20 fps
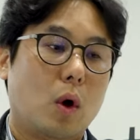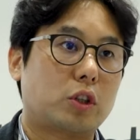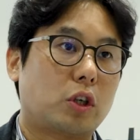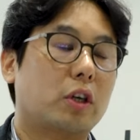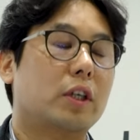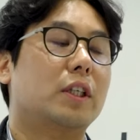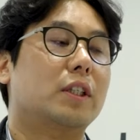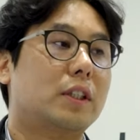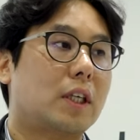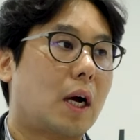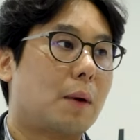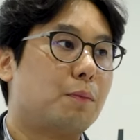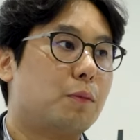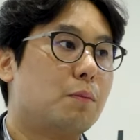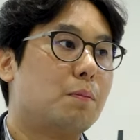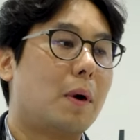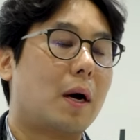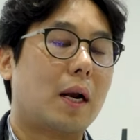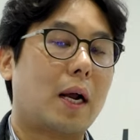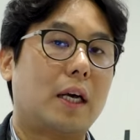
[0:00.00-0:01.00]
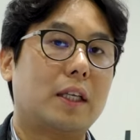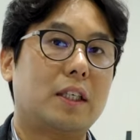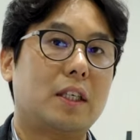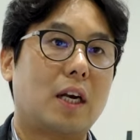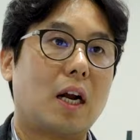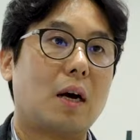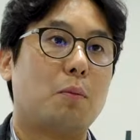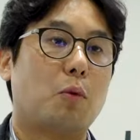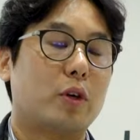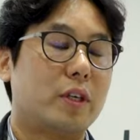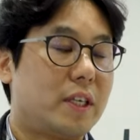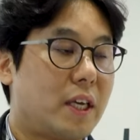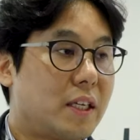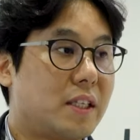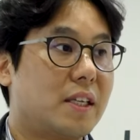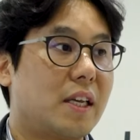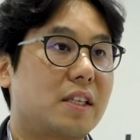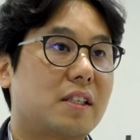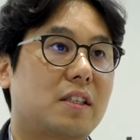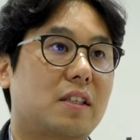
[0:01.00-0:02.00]
전기차뿐만 아니라 뭐
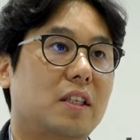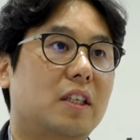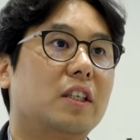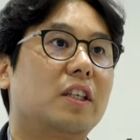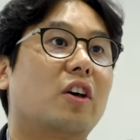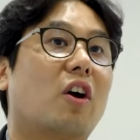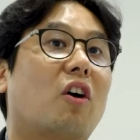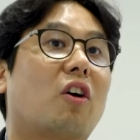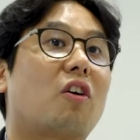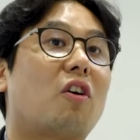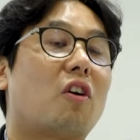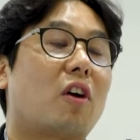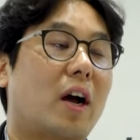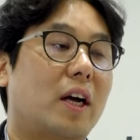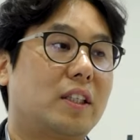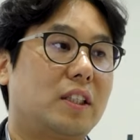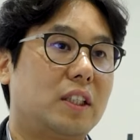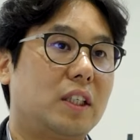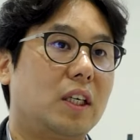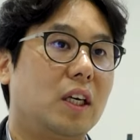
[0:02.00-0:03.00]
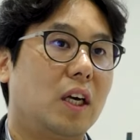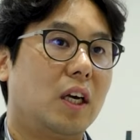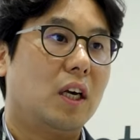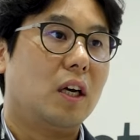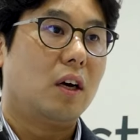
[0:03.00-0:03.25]
ESS 등 여러 가지